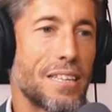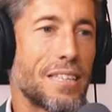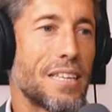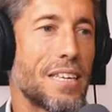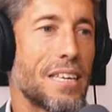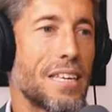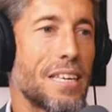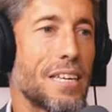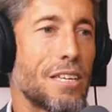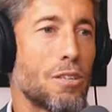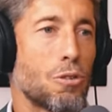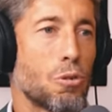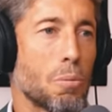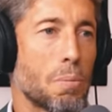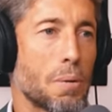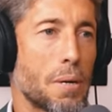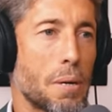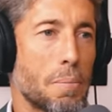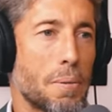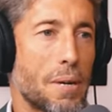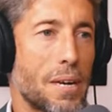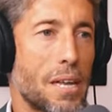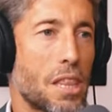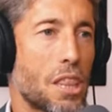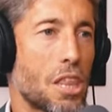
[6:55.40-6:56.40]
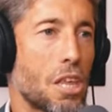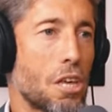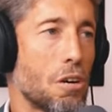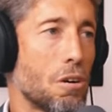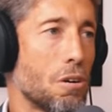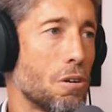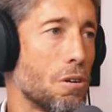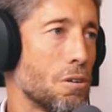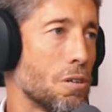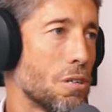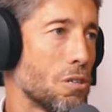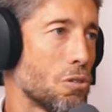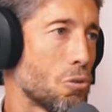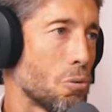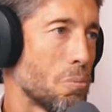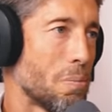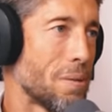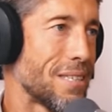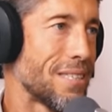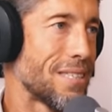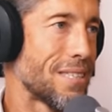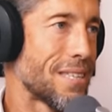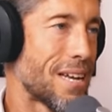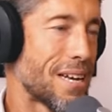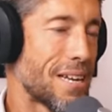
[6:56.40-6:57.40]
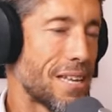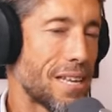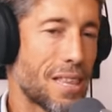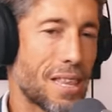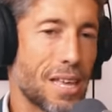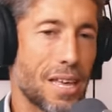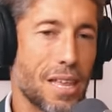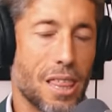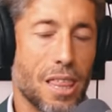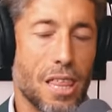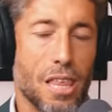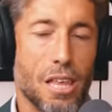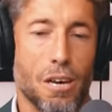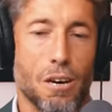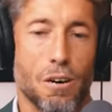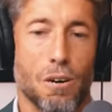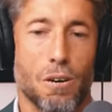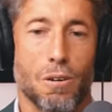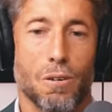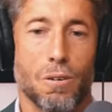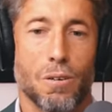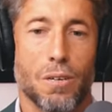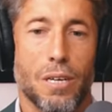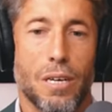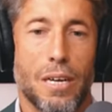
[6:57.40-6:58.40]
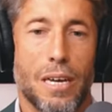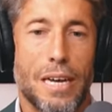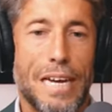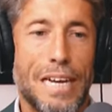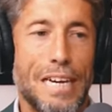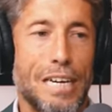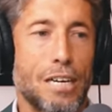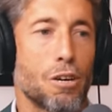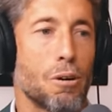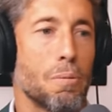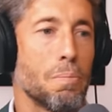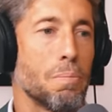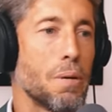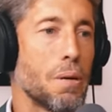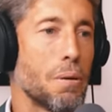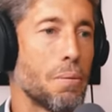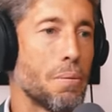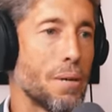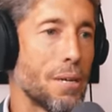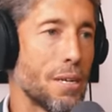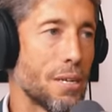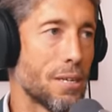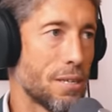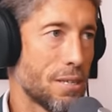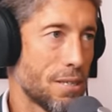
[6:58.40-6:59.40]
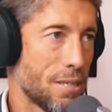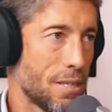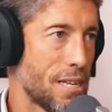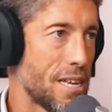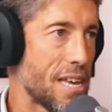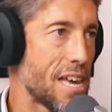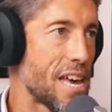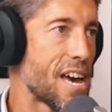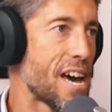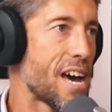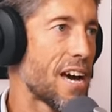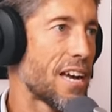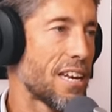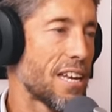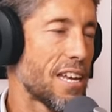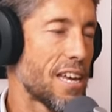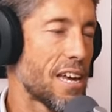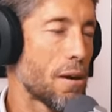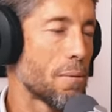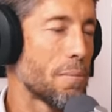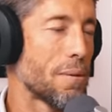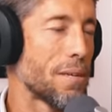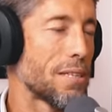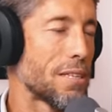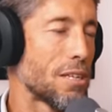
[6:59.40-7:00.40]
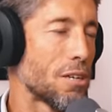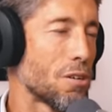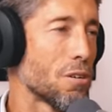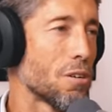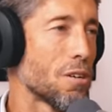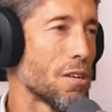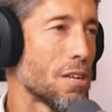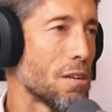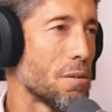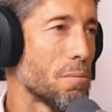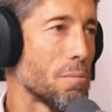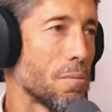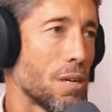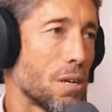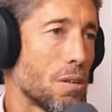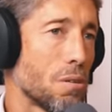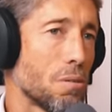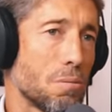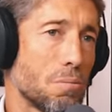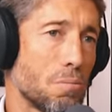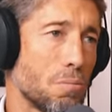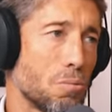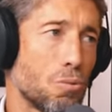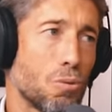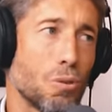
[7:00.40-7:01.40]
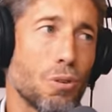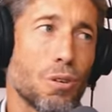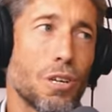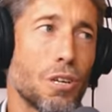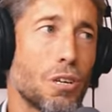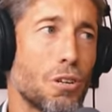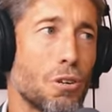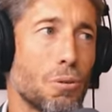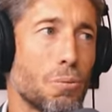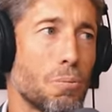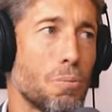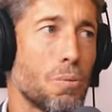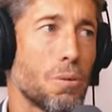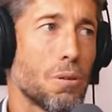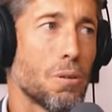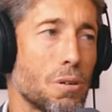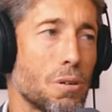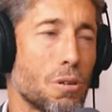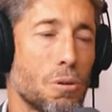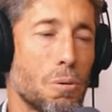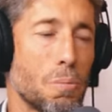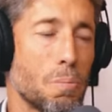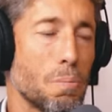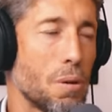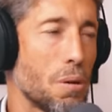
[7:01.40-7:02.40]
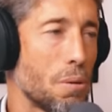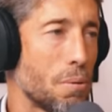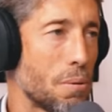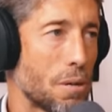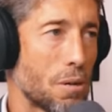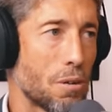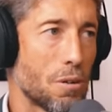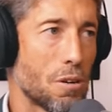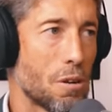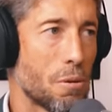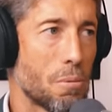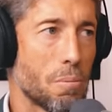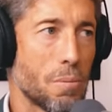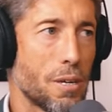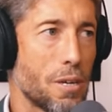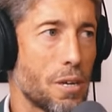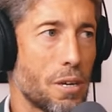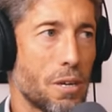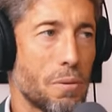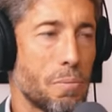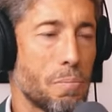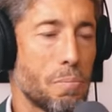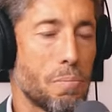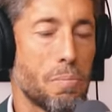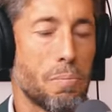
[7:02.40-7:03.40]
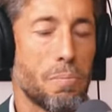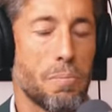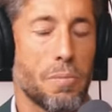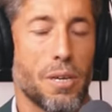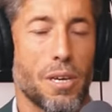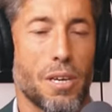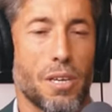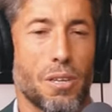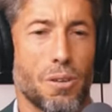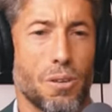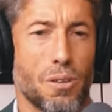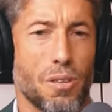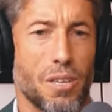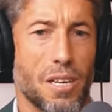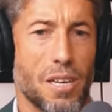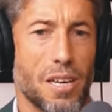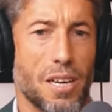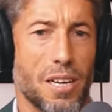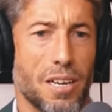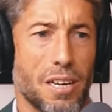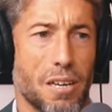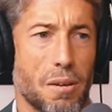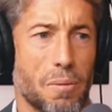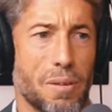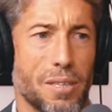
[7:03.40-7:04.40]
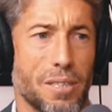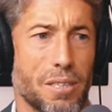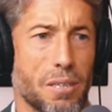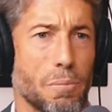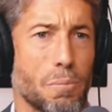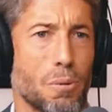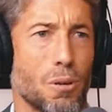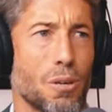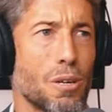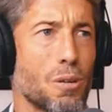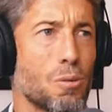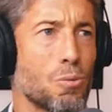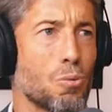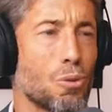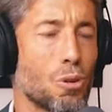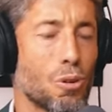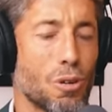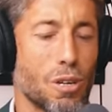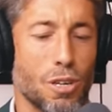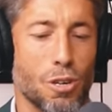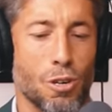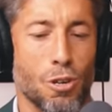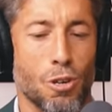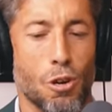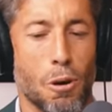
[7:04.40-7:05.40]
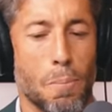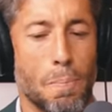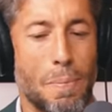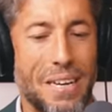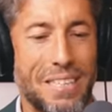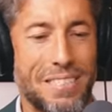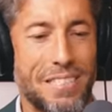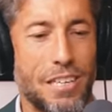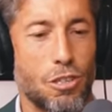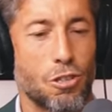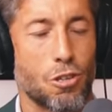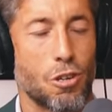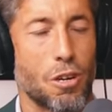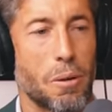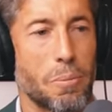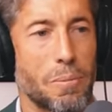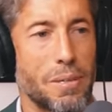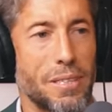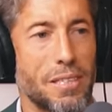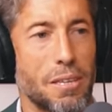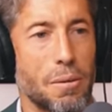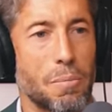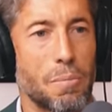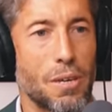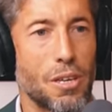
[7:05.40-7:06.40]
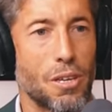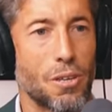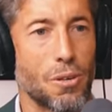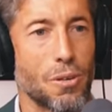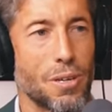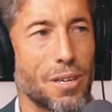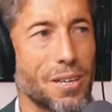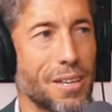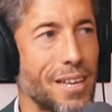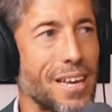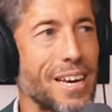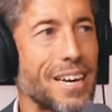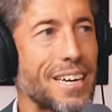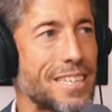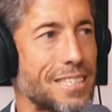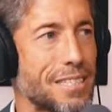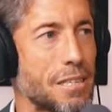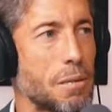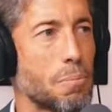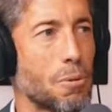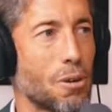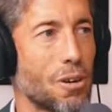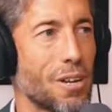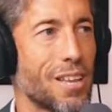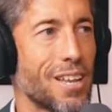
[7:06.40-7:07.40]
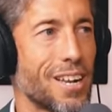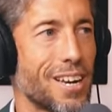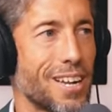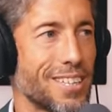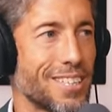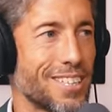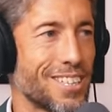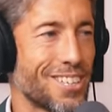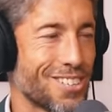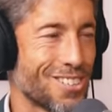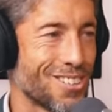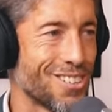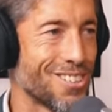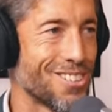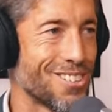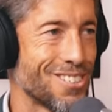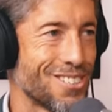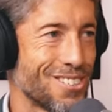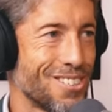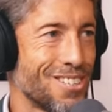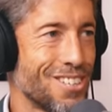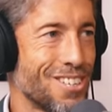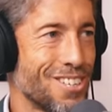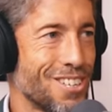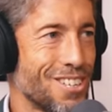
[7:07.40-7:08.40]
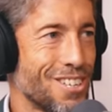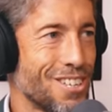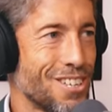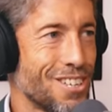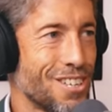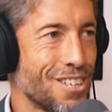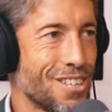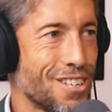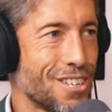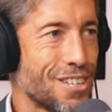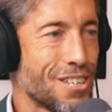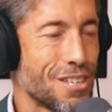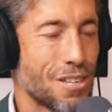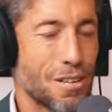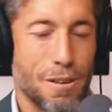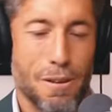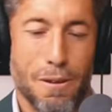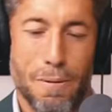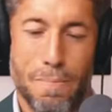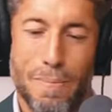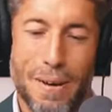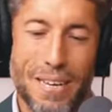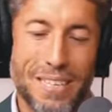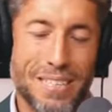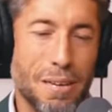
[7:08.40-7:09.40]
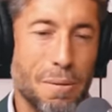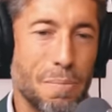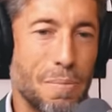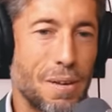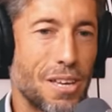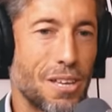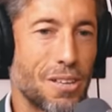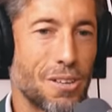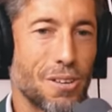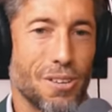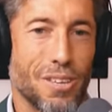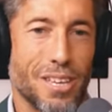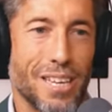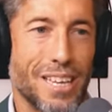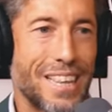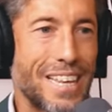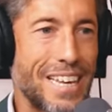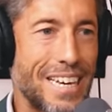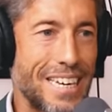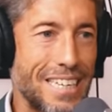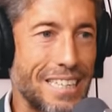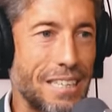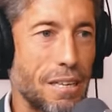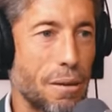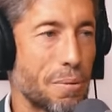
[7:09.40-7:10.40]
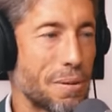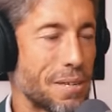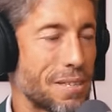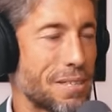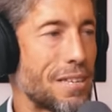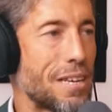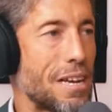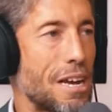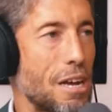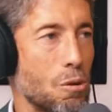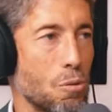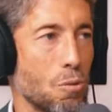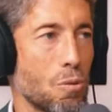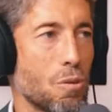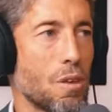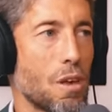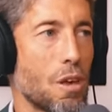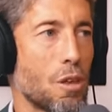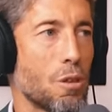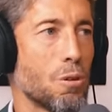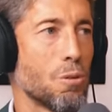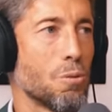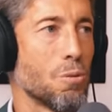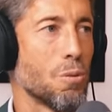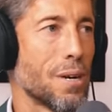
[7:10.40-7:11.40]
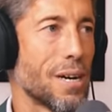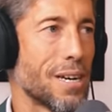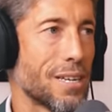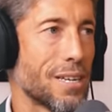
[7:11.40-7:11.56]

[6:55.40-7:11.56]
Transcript: en ti, en tu preparación, en tu mentalización, en convivir diariamente con el miedo. Un torero convive con el miedo diariamente, porque un torero no pasa solamente miedo el día que se pone delante del toro. Eh, pasa miedo desde que te ves anunciado en un